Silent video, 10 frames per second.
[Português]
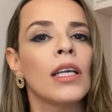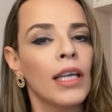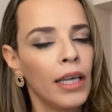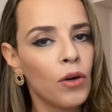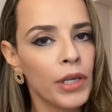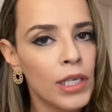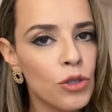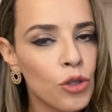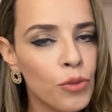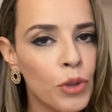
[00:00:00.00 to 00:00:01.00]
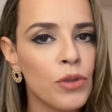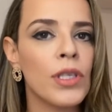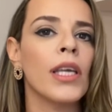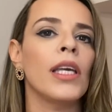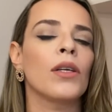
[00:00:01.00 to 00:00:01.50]
reconheço os meus
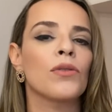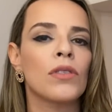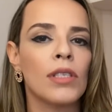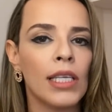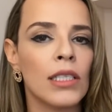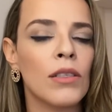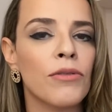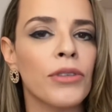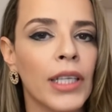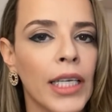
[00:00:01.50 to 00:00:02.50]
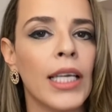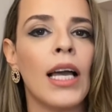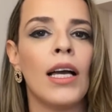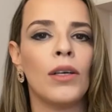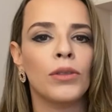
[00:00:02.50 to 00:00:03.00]
erros, sei que não foi
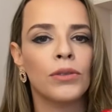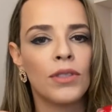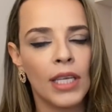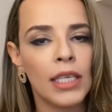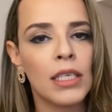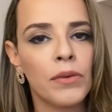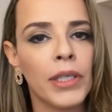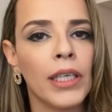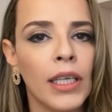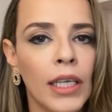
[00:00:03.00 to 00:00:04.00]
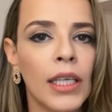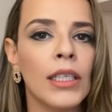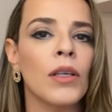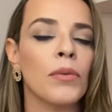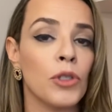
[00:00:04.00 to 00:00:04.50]
legal, sei que eu
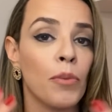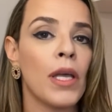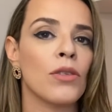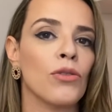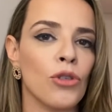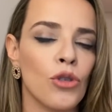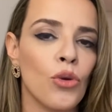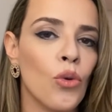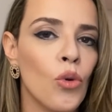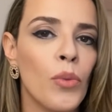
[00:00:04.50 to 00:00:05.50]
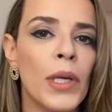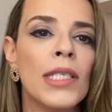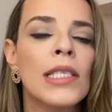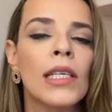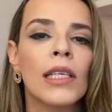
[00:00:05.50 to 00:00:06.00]
errei, eu te peço
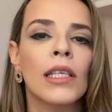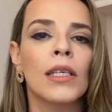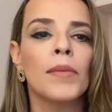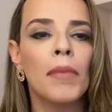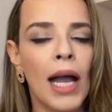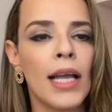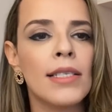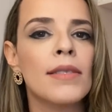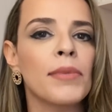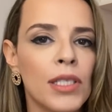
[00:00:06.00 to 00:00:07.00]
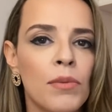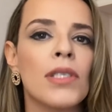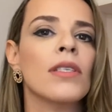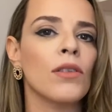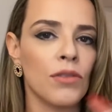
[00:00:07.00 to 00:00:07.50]
desculpas mas mesmo
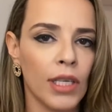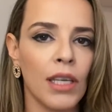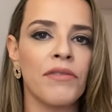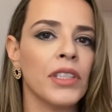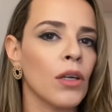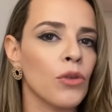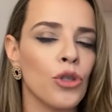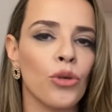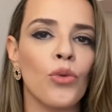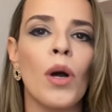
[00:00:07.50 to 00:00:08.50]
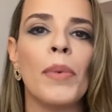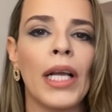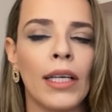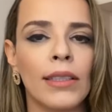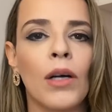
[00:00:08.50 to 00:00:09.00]
assim eu sei que a vida continua para
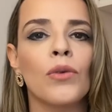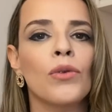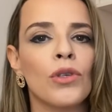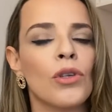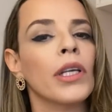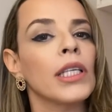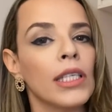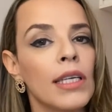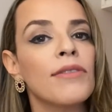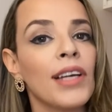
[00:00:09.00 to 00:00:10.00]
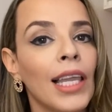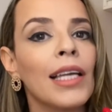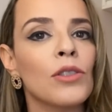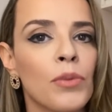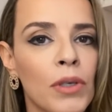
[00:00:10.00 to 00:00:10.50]
cada um. Eu só queria
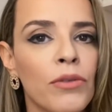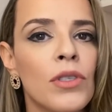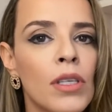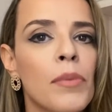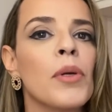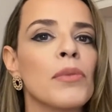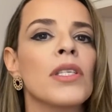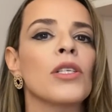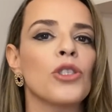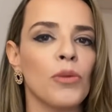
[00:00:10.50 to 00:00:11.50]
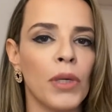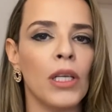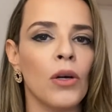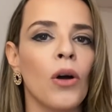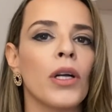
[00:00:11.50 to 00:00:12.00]
falar isso para você para me sentir
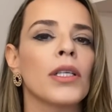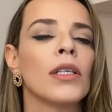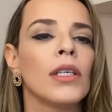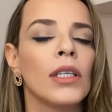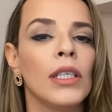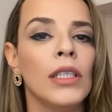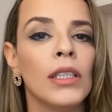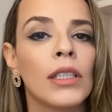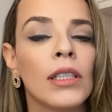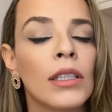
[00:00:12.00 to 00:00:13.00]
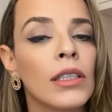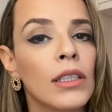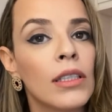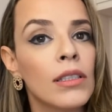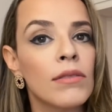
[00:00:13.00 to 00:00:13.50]
melhor e
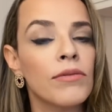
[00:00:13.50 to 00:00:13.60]
que